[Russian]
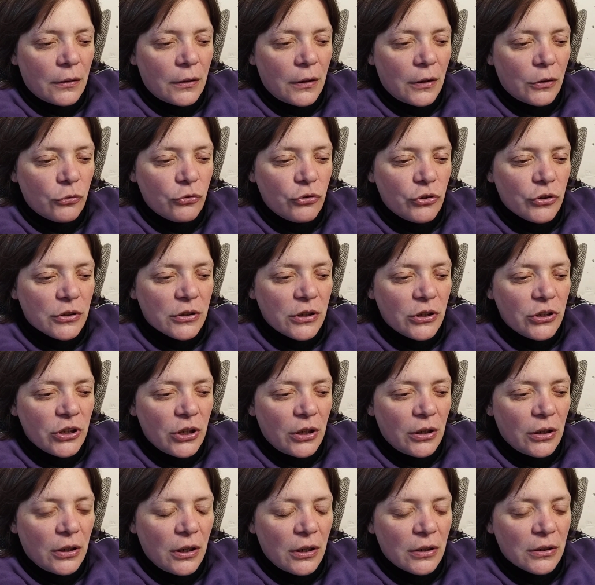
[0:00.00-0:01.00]
короче,
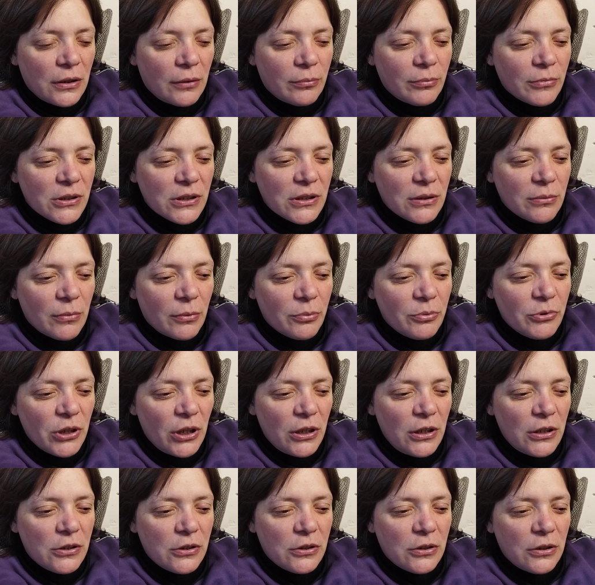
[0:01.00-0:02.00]
сначала, когда мы с ним
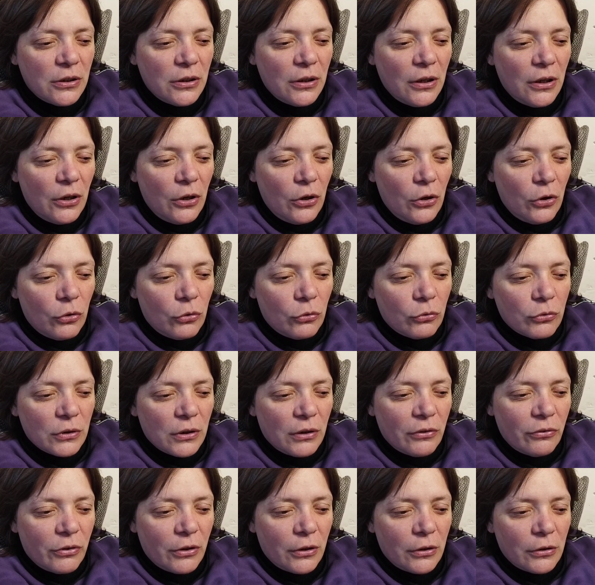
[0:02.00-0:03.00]
общались, он
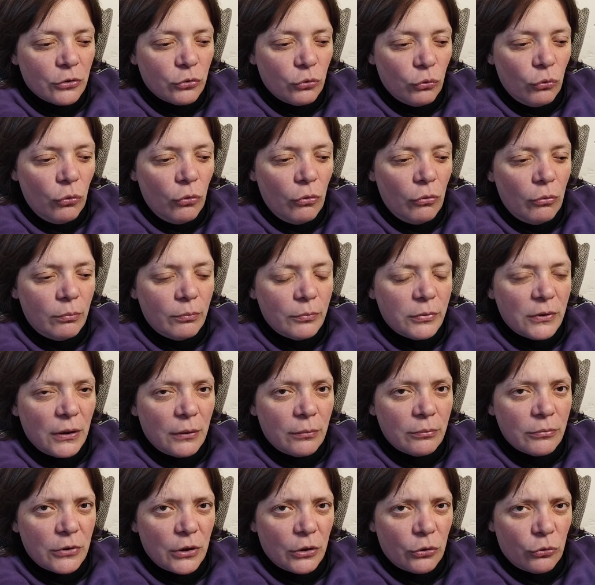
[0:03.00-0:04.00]
говорил, дом
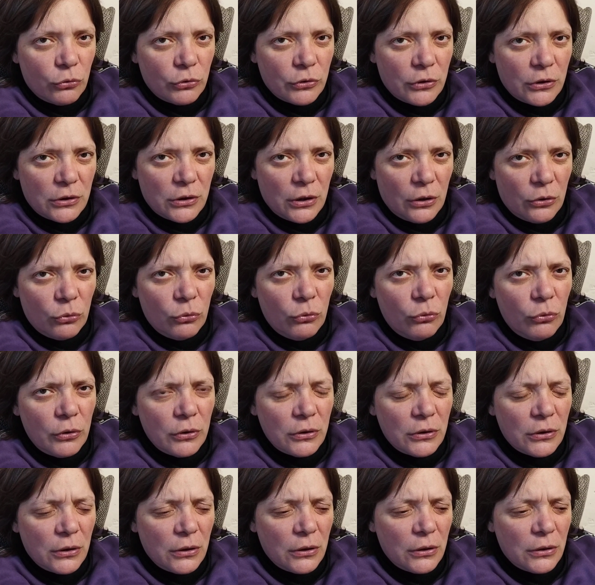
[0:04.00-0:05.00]
там такое то
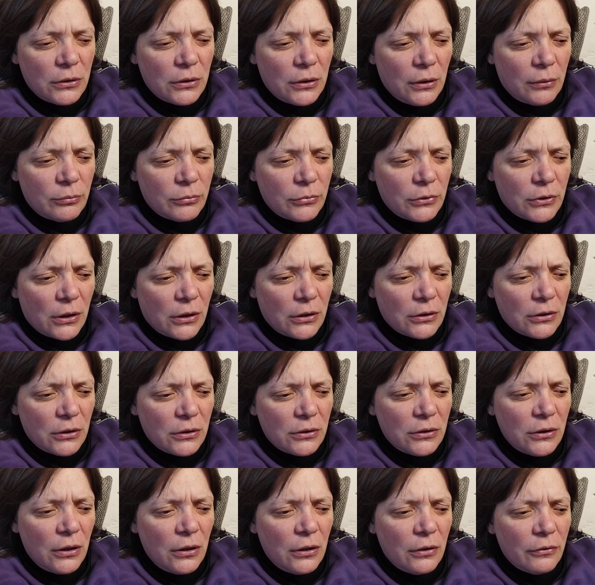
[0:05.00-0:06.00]
такое то там
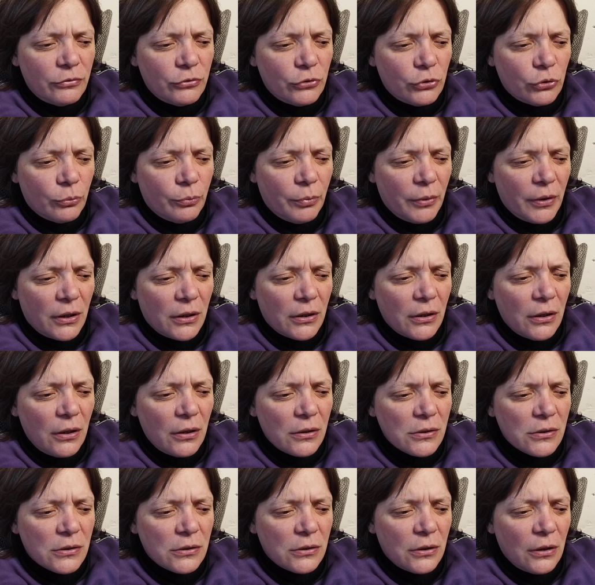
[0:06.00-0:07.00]
тра-та-та, все
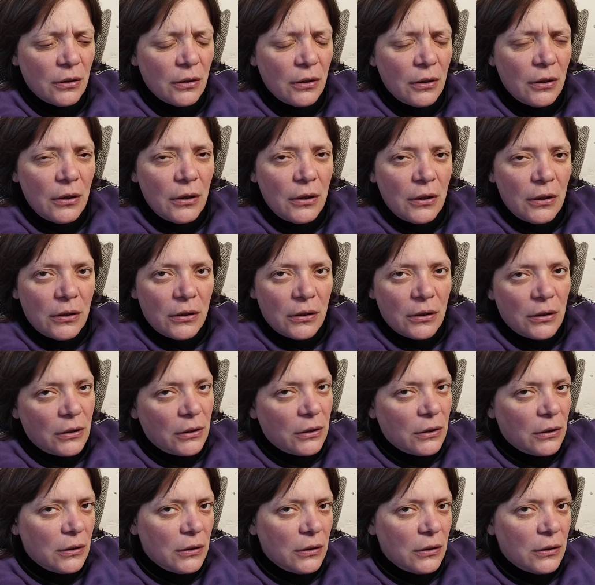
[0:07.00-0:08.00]
прекрасно,
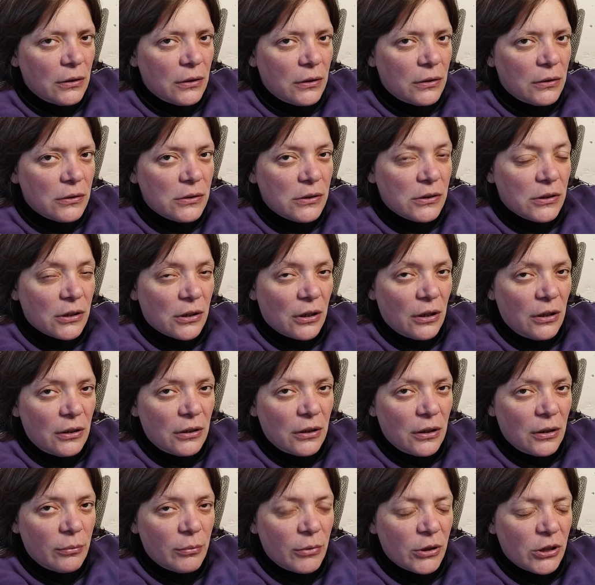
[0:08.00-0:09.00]
и
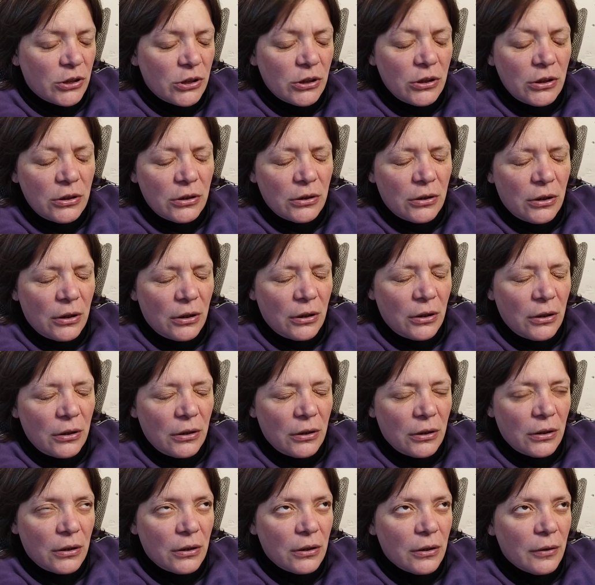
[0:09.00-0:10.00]
стиральная
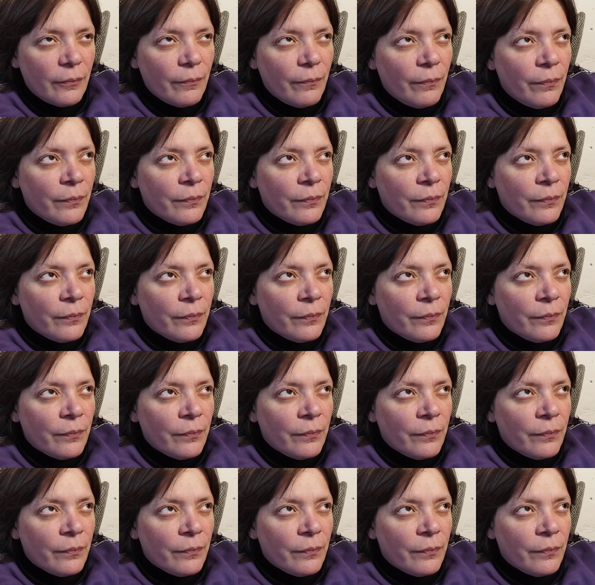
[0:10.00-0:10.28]
машинка, и